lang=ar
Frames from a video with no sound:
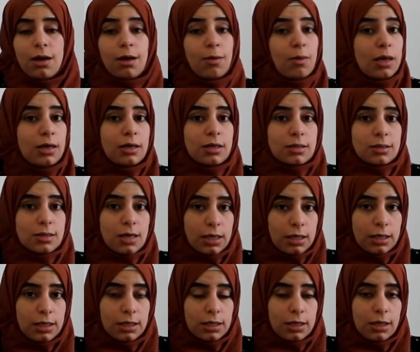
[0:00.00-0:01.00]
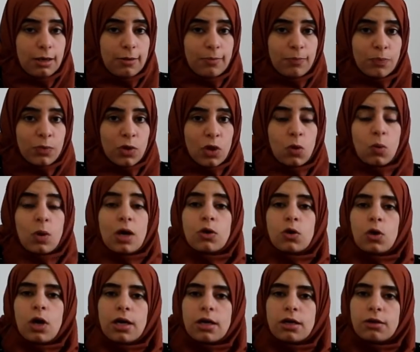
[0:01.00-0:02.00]
أم أن الصحيح هو أن
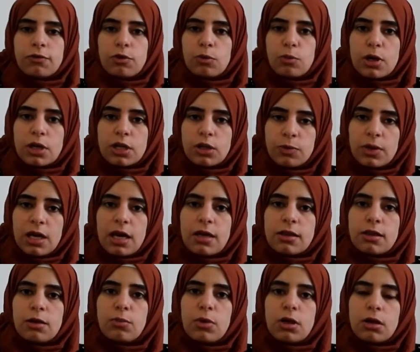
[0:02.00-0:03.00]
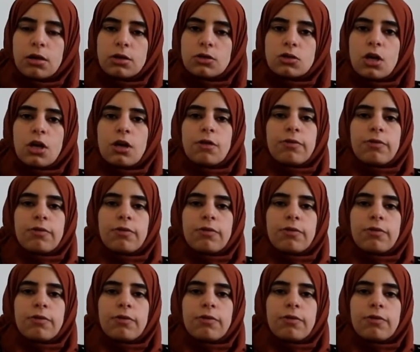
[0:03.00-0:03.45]
نعرف المريض بهذا المرض